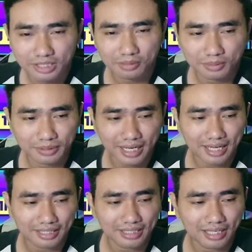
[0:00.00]
teman-teman ya.
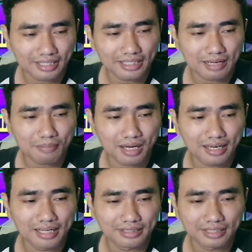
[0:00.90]
Kira-kira
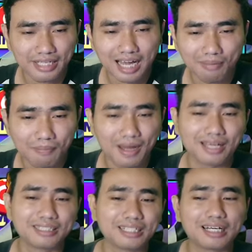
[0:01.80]
bakalan jadi
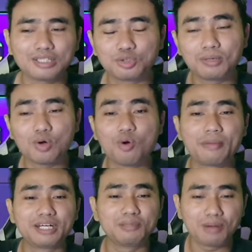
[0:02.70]
apa? Nanti kalian coba
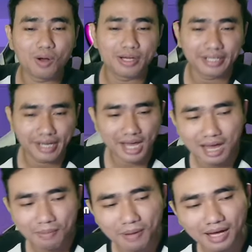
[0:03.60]
komen di bawah deh ya.
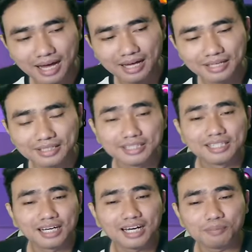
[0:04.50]
Apakah
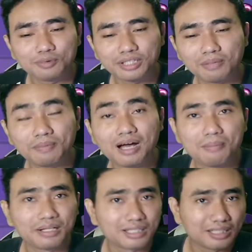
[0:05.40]
kalian punya
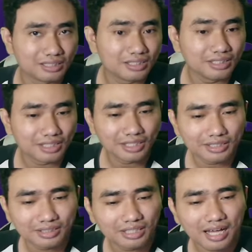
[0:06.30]
pengamatan sendiri
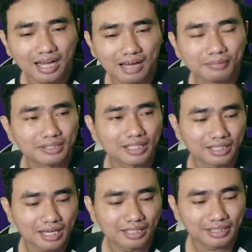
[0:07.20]
tentang updatean
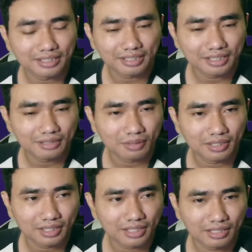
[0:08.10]
kali ini di
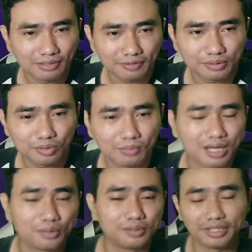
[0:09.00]
mana fitur
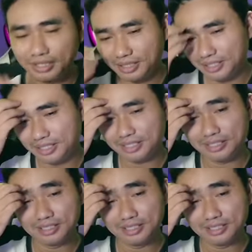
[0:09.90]
barunya ini